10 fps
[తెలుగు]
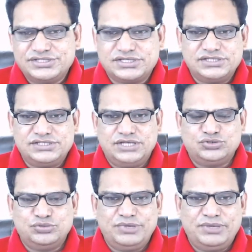డిస్కస్
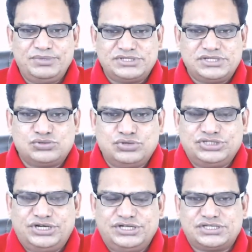చేయొచ్చు మీ బిజినెస్
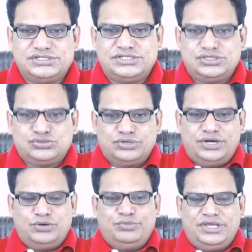గురించి డిస్కస్ చేయొచ్చు
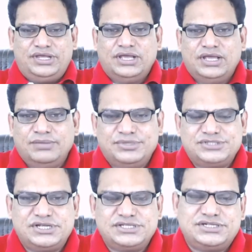నేను మీ
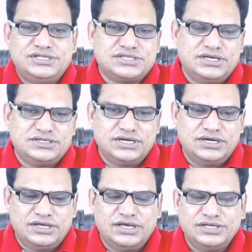బిజినెస్
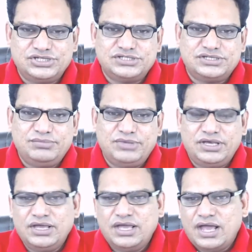డిస్కషన్ చేసి
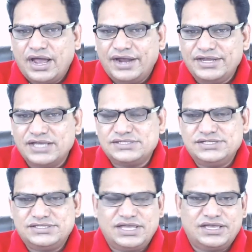మీ
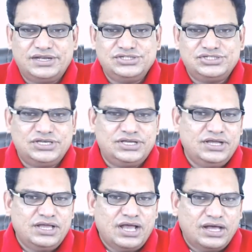ఐడియాస్ని సేకరించి
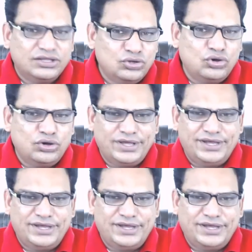అందులో